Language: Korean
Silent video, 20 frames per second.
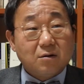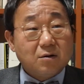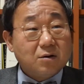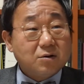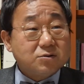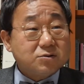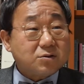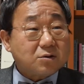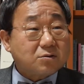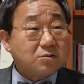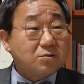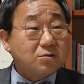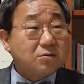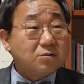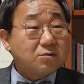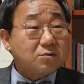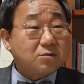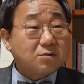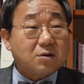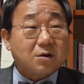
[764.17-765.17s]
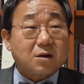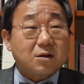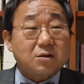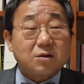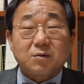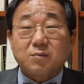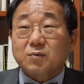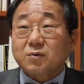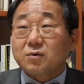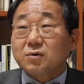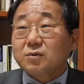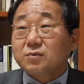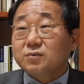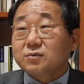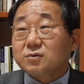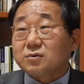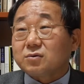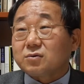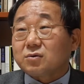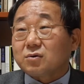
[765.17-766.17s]
이제 그 그렇게 되면
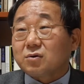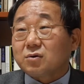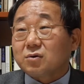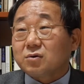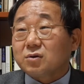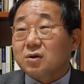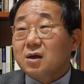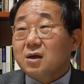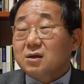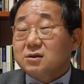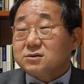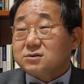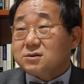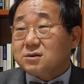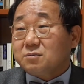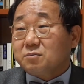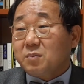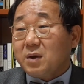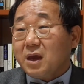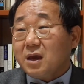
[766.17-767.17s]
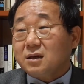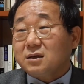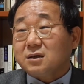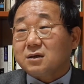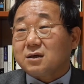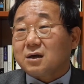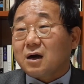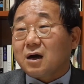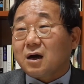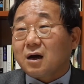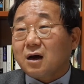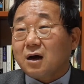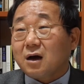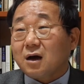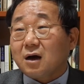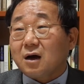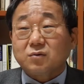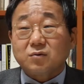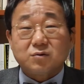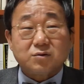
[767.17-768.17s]
그분들은 지
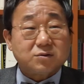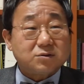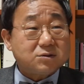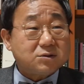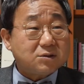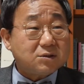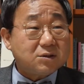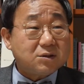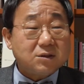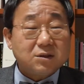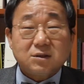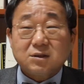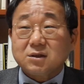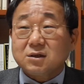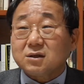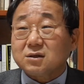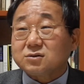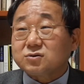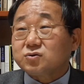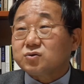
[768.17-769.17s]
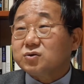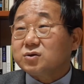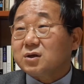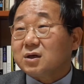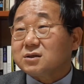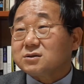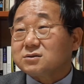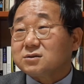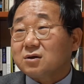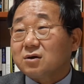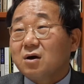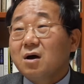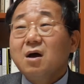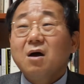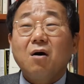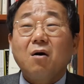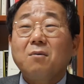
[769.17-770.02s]
팬이나 또는 지 주위에서